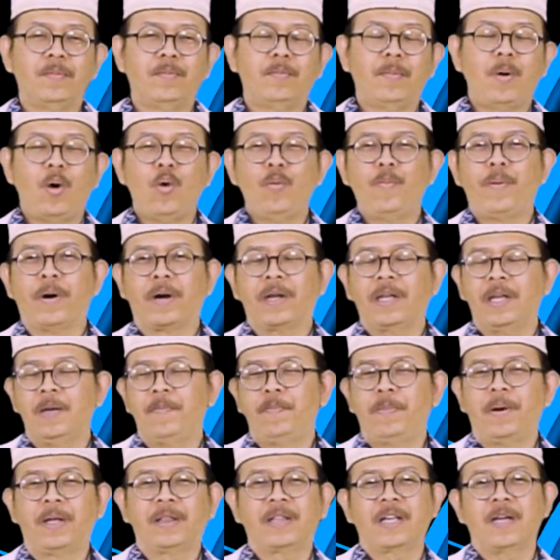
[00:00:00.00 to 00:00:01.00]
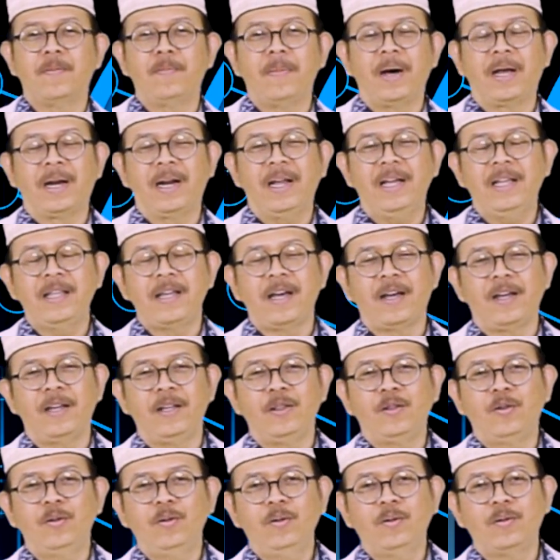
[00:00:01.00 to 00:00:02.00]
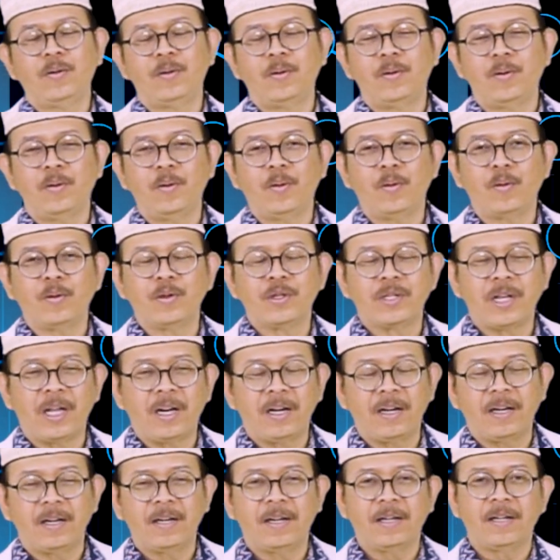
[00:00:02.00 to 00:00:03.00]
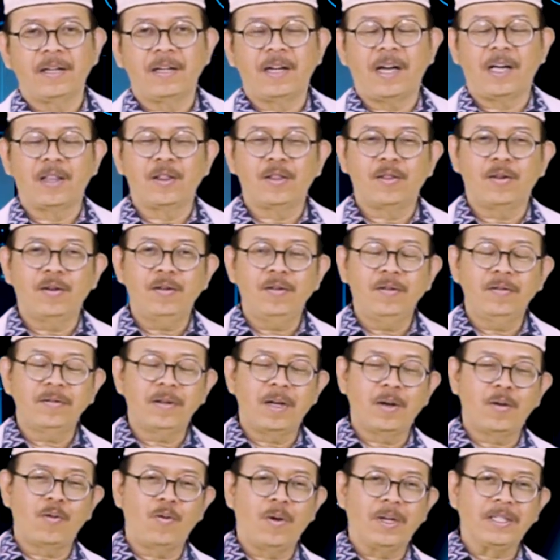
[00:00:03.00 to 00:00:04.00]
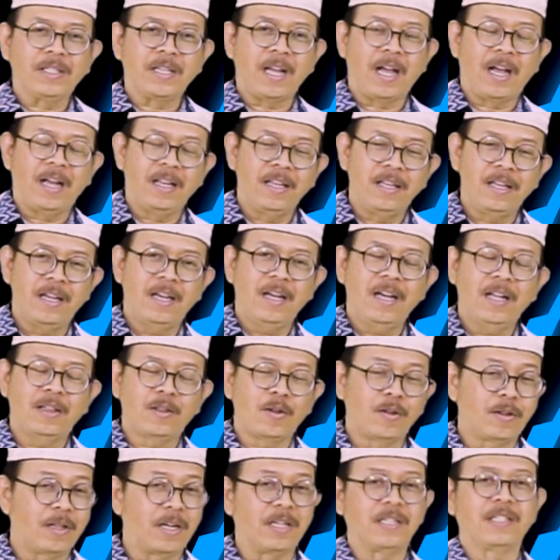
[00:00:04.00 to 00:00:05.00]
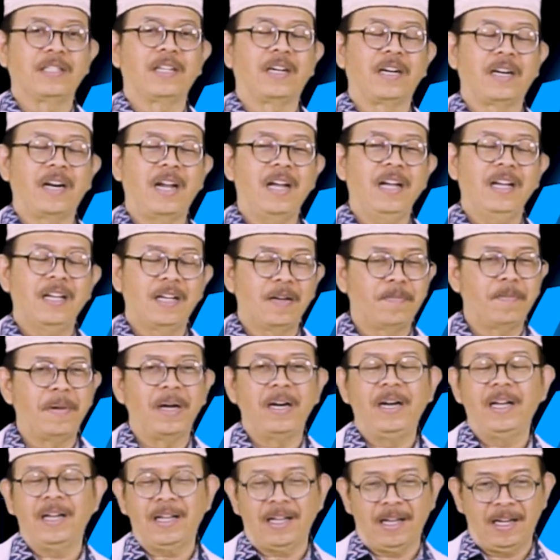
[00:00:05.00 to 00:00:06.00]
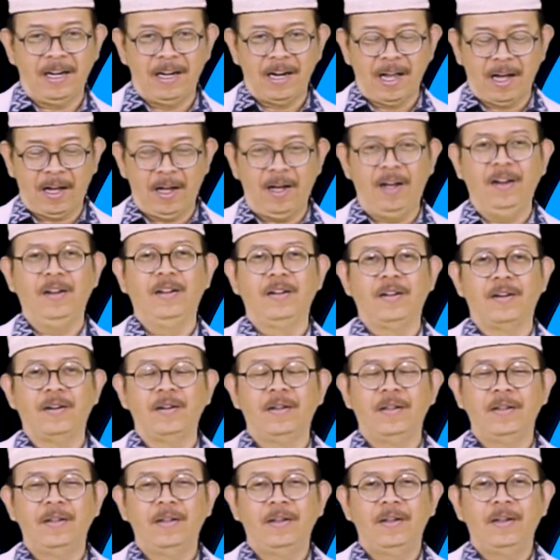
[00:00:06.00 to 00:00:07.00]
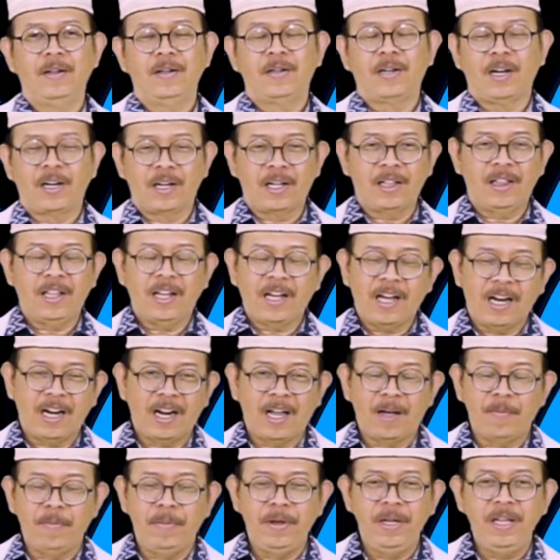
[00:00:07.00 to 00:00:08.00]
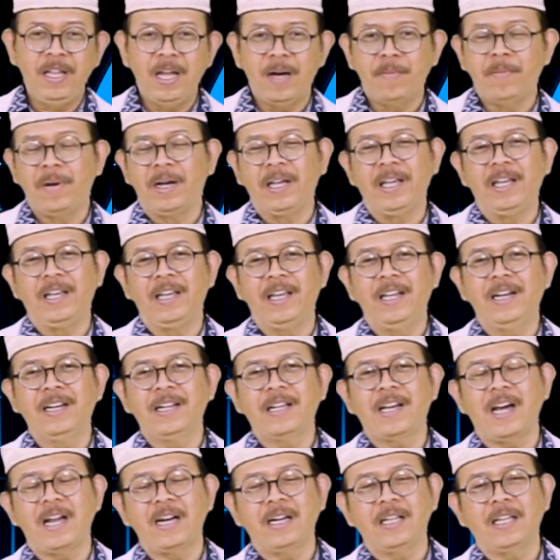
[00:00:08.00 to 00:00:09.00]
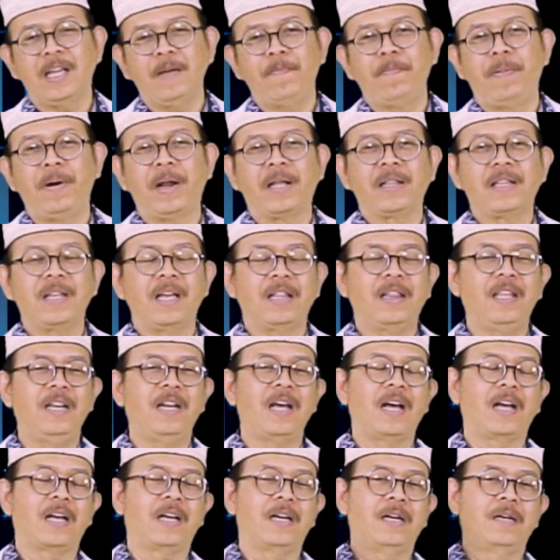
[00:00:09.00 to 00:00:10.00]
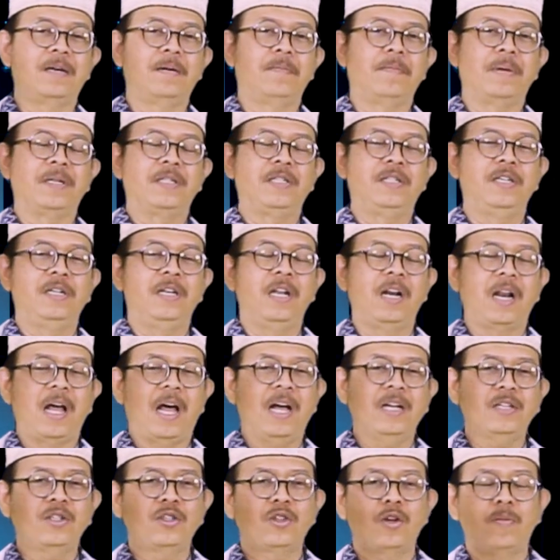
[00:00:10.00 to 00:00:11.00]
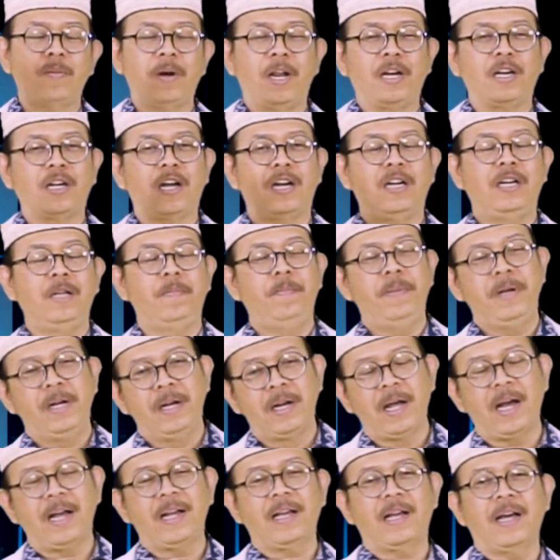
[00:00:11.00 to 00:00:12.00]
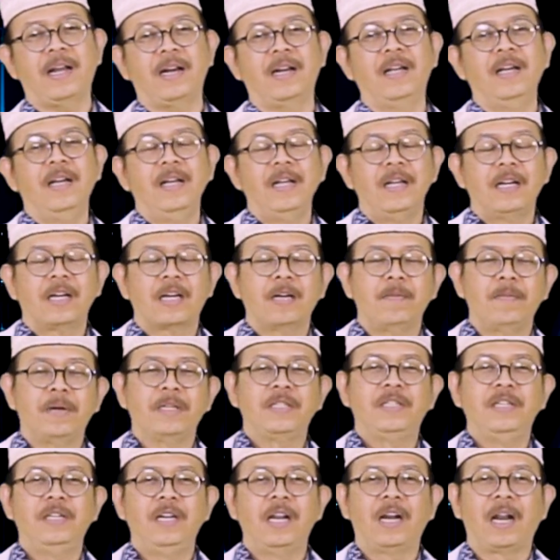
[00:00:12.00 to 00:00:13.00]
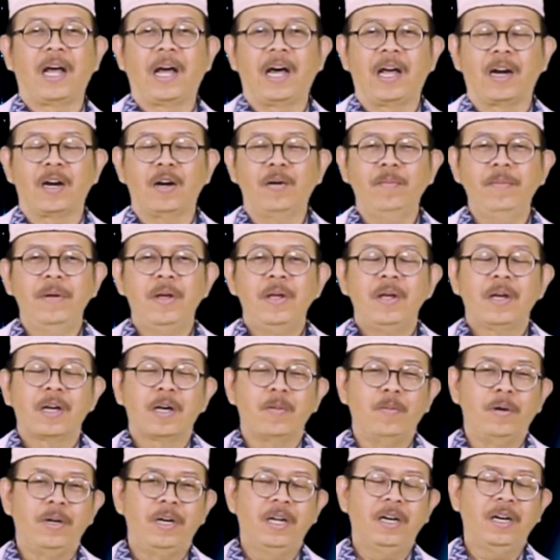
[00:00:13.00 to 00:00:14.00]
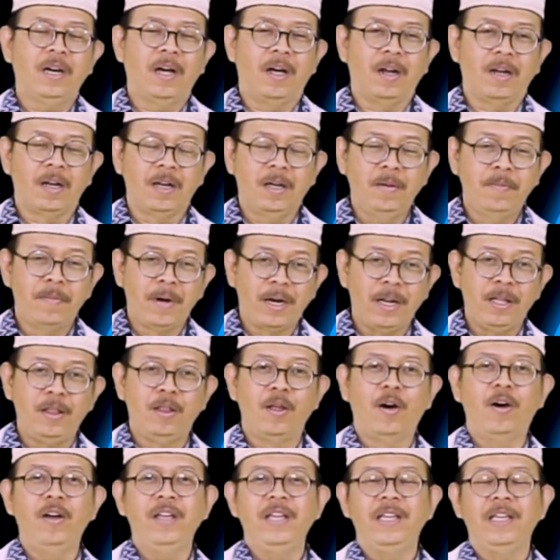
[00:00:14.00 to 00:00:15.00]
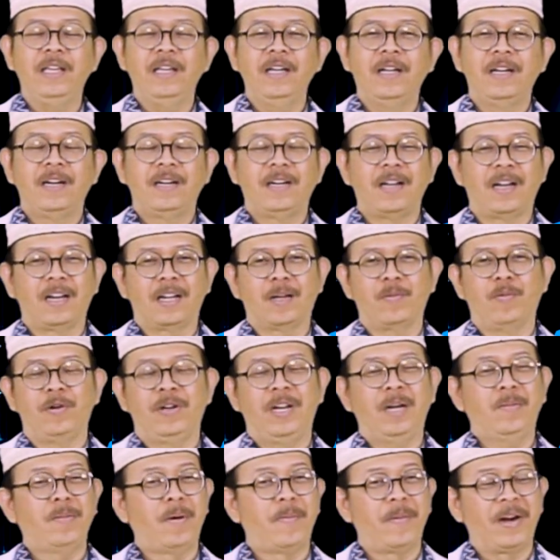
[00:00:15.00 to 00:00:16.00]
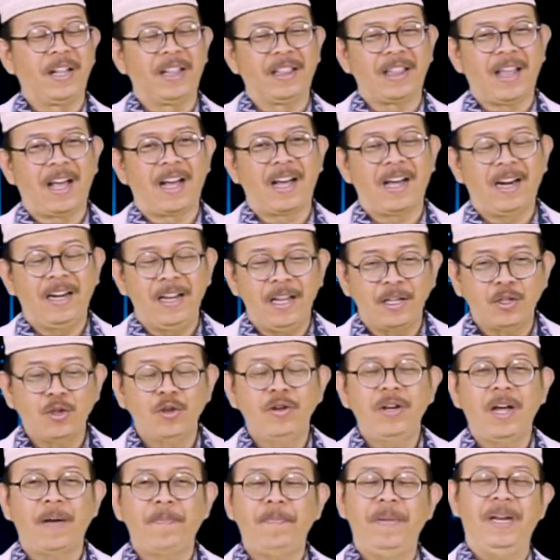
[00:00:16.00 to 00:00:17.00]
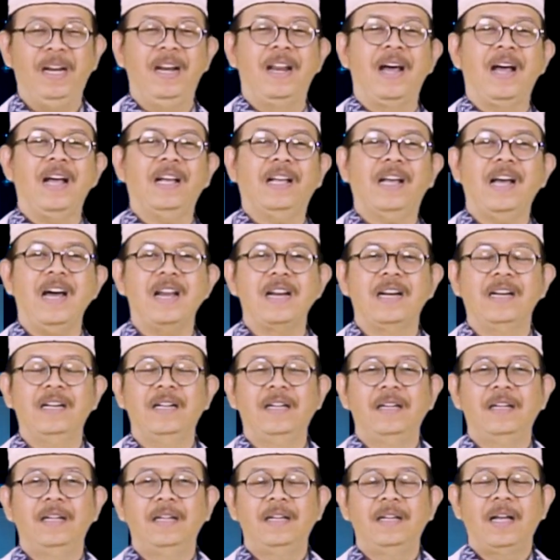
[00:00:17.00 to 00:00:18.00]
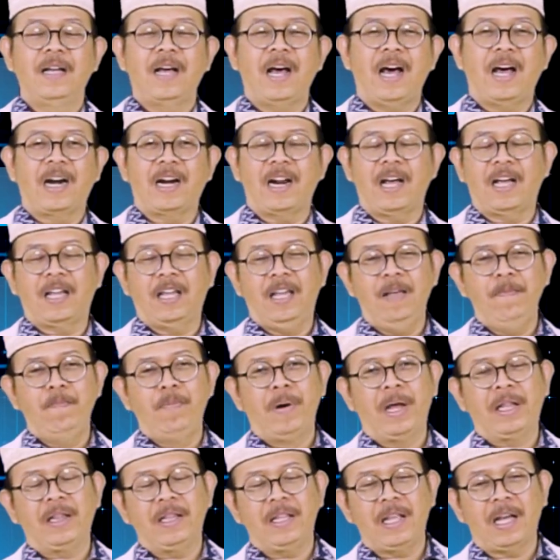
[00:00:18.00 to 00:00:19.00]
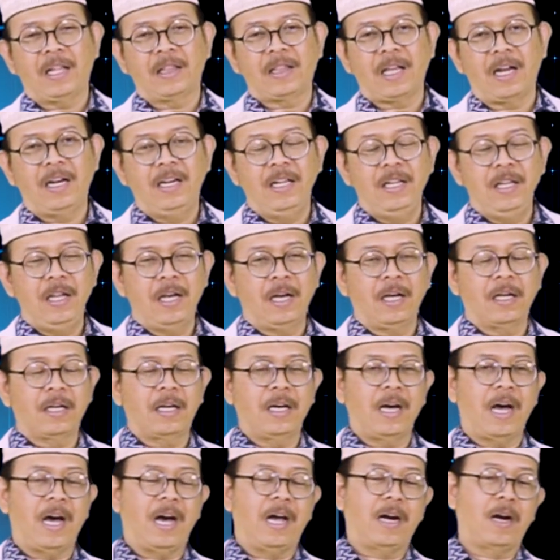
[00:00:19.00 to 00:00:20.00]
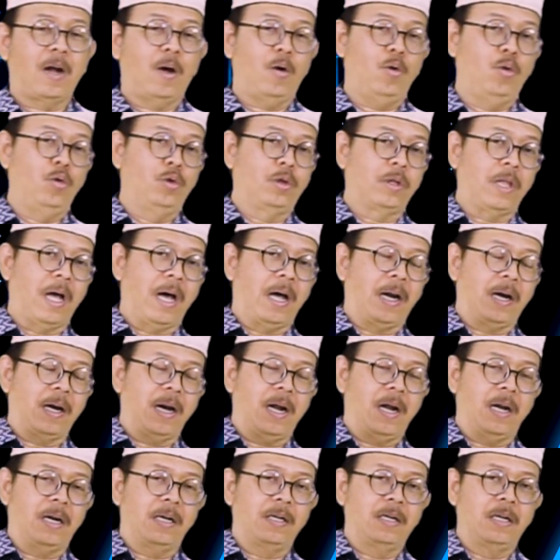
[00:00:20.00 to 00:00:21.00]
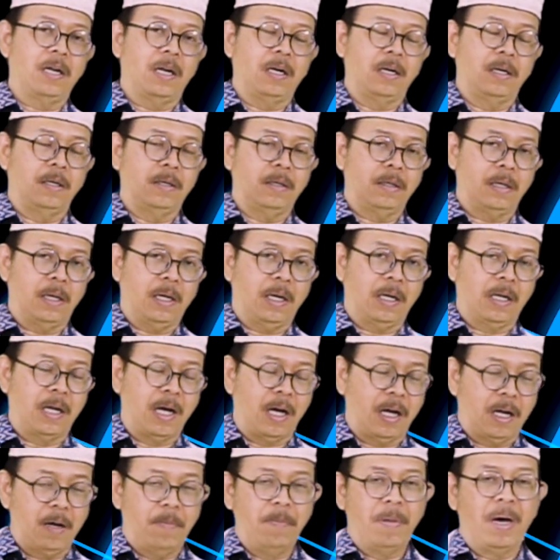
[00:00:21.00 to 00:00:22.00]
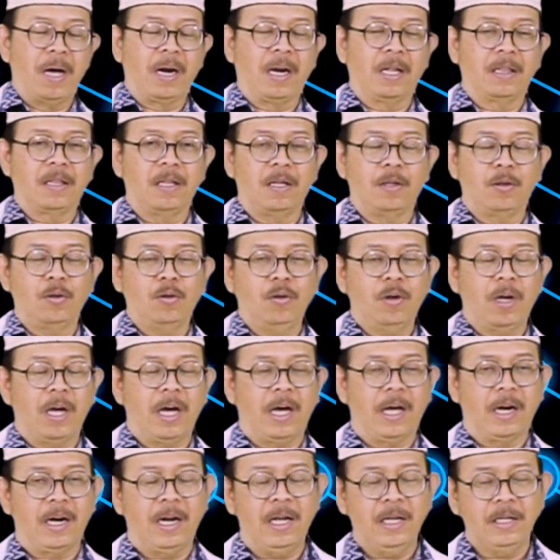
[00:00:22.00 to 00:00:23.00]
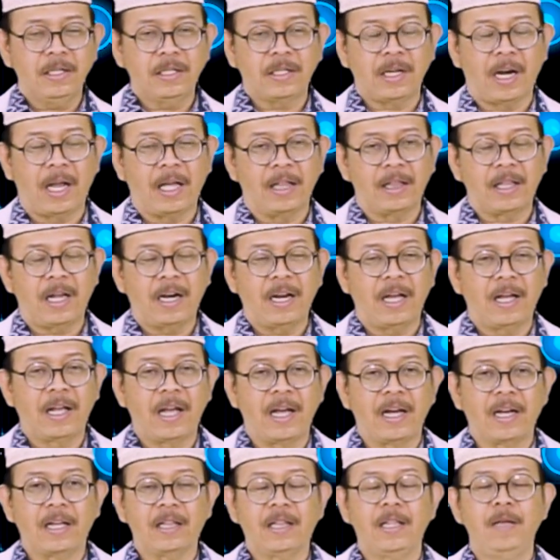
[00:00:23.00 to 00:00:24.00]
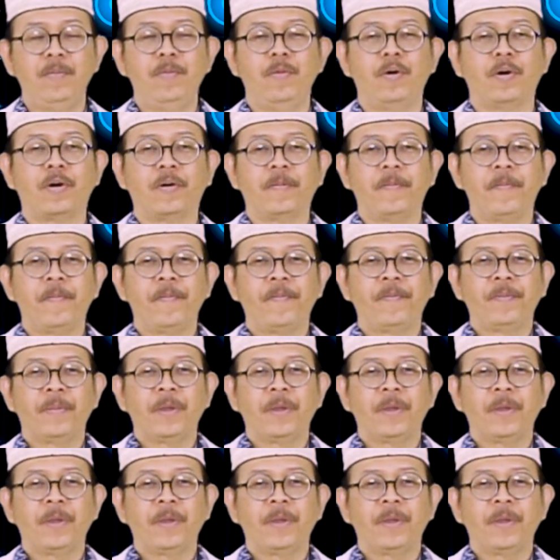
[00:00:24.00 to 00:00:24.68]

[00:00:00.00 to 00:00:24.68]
Mau berkiblat kemana yaitu urusan e, atau kekuasaannya atau terserah kepada kehendak Allah. Dan ketika nabinya menginginkan kiblatnya tidak ke Masjidil Aqsa melainkan dipindahkan ke Masjidil Haram, kemudian Allah meridhoi dan kemudian memerintahkan ya sudah pindahkan arah kiblat yang tadinya ke arah utara dan agak ke barat itu ke arah selatan agak ke timur.